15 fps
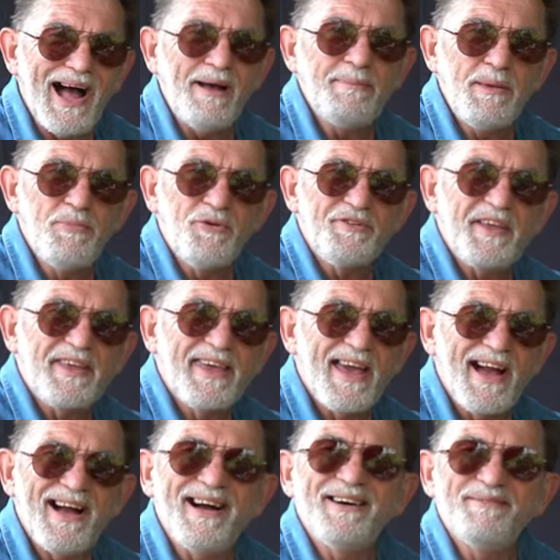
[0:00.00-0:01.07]
Amis
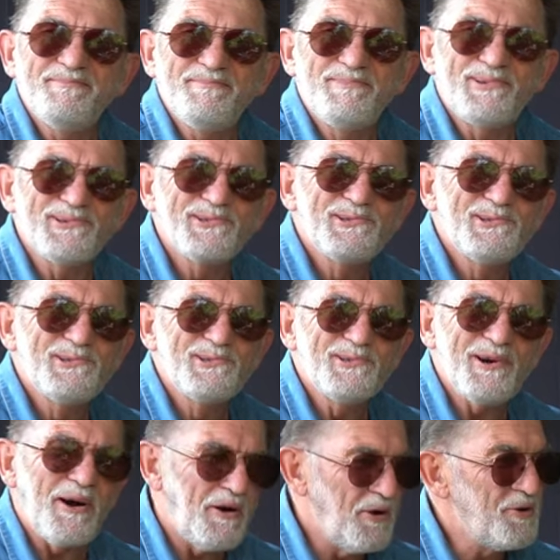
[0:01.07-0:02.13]
Bonsaïka,
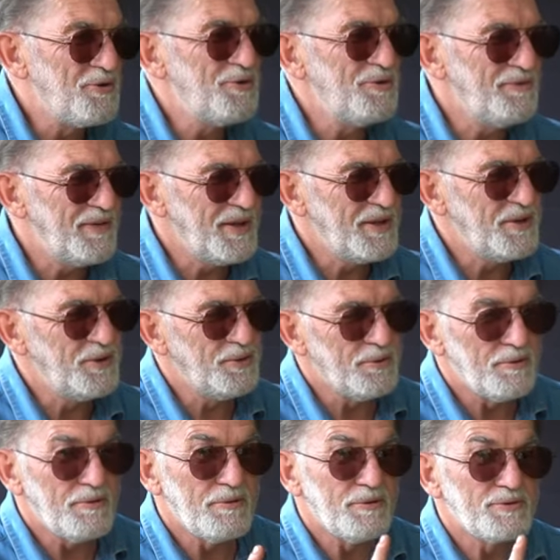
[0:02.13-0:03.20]
bonjour. Une
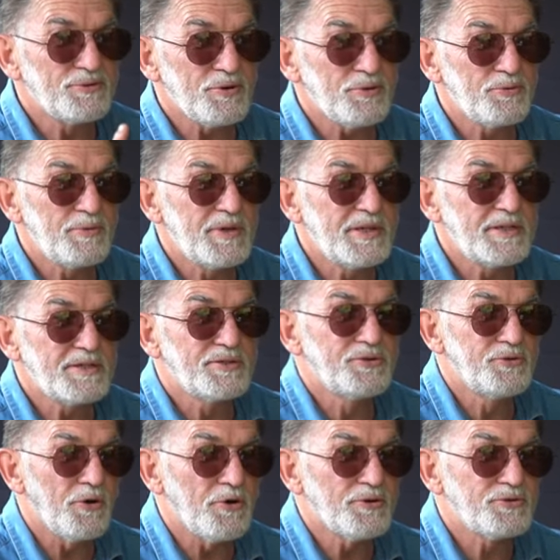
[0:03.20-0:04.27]
vidéo aujourd'hui
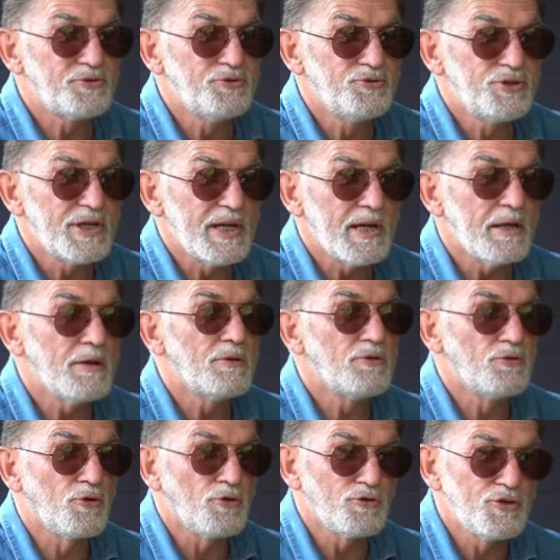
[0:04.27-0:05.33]
sur un sujet
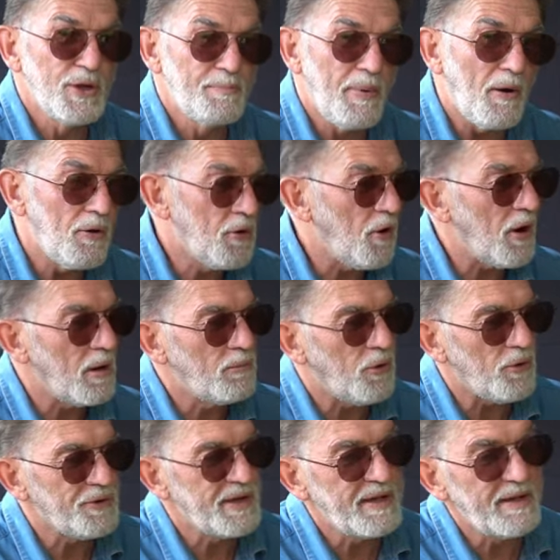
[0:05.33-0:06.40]
que je n'ai pas encore
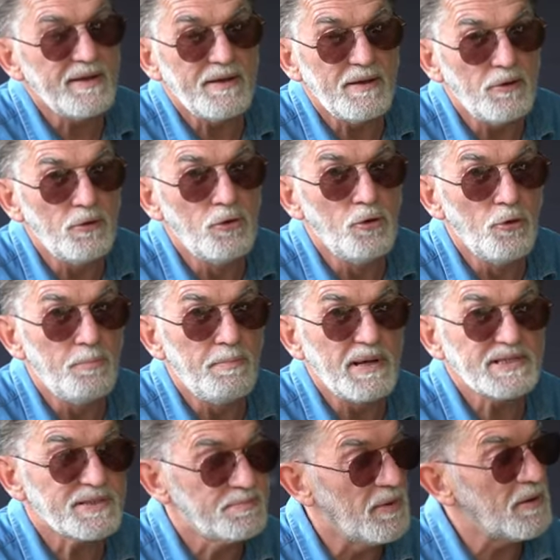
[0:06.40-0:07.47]
abordé, le
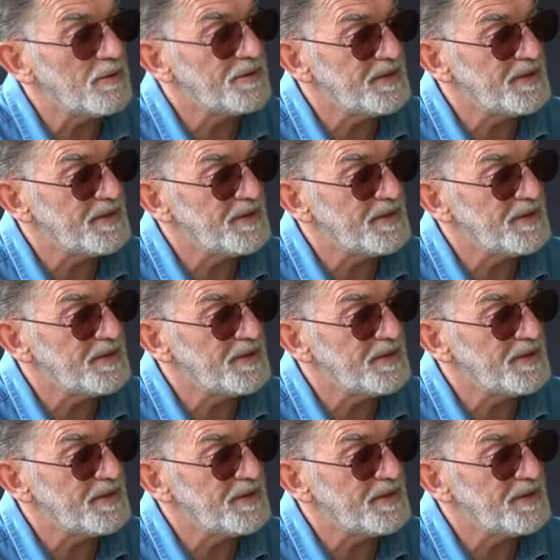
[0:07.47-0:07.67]
pincement